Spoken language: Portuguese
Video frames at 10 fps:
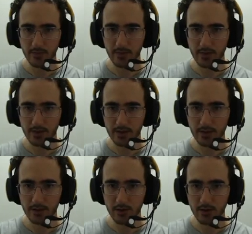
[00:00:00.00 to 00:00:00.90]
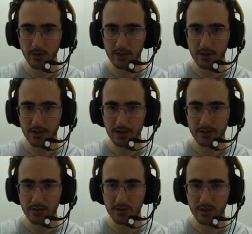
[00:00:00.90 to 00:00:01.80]
É tranquilo matar eles, se
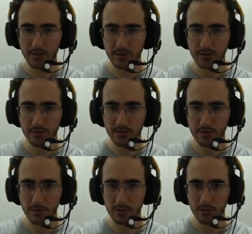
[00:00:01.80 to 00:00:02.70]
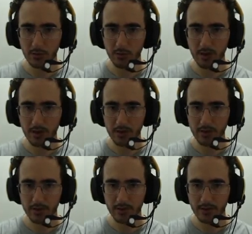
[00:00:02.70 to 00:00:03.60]
sua arma não tiver muito upada,
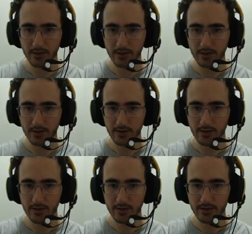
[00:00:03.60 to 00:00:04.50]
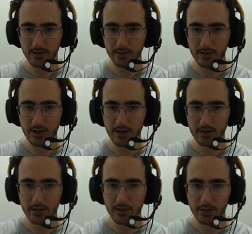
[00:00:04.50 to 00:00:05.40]
são três a
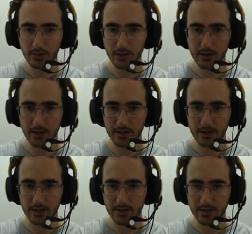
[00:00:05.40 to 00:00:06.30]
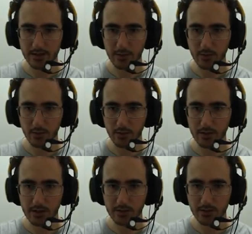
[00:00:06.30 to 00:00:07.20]
quatro pancadas, sempre com muita
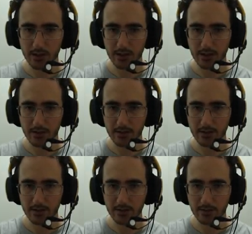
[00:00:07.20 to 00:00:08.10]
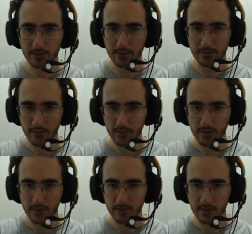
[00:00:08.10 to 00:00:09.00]
cautela.
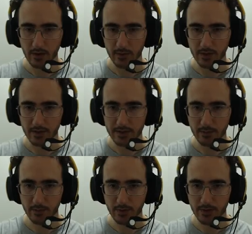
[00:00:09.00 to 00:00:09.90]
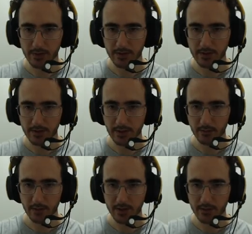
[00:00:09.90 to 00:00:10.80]
Abrindo essa porta, tem
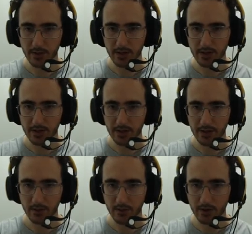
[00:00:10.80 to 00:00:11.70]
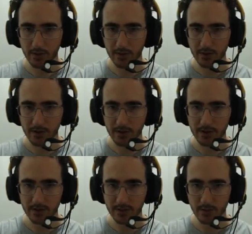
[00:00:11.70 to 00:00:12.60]
mais uma área enorme a ser
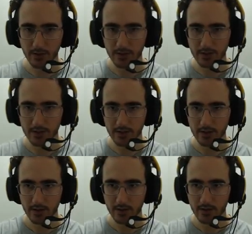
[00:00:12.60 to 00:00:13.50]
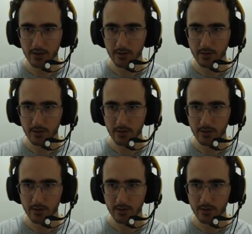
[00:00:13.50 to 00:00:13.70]
explorada. Com